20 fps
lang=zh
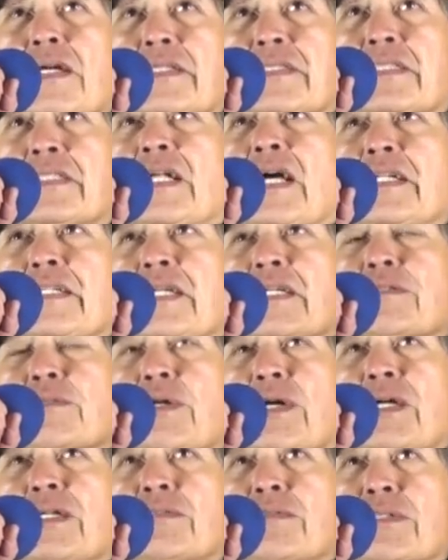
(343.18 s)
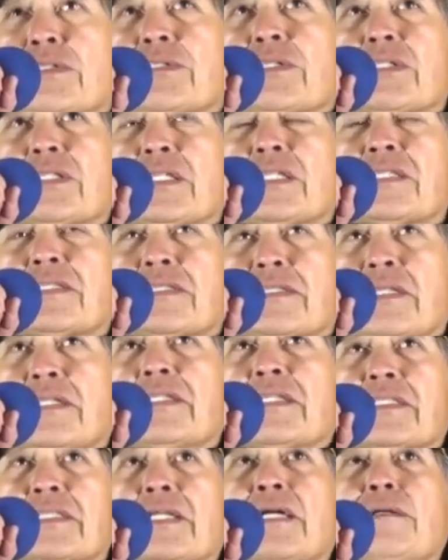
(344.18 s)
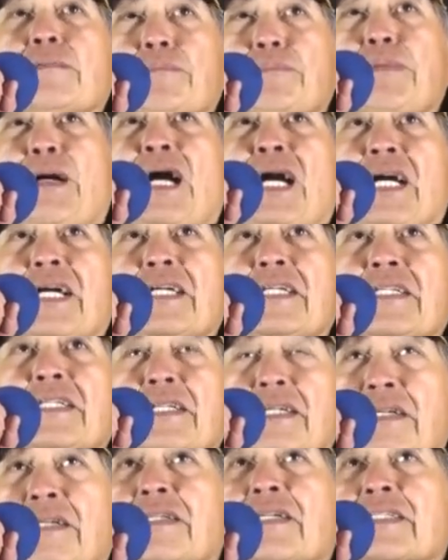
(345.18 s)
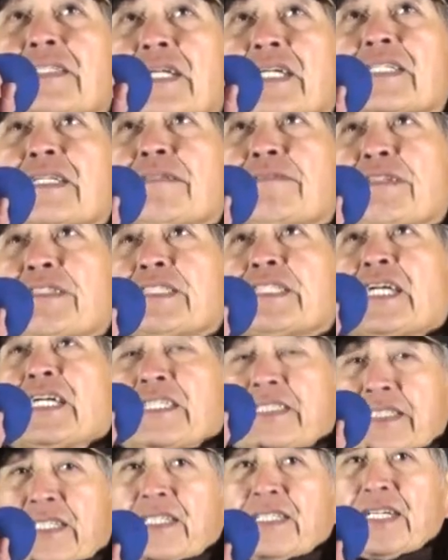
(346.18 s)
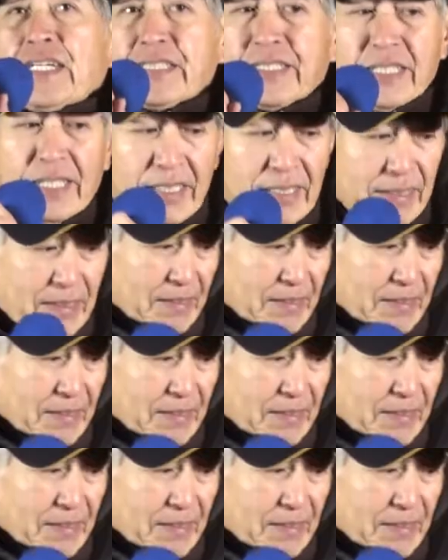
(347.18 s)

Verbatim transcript: 自然能源，我觉得真的是很棒啊！跟大家分享，谢谢大家。